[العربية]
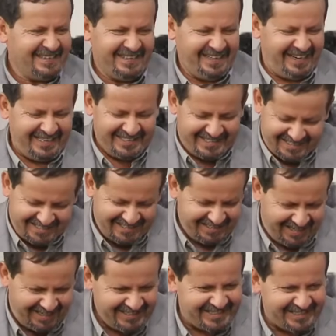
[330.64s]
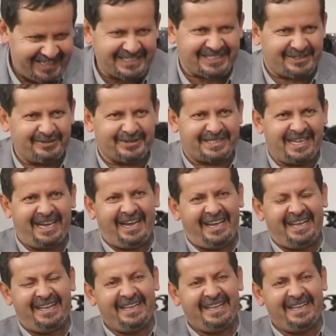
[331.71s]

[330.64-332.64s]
يعيشك يعيشك يعطيكم الصحة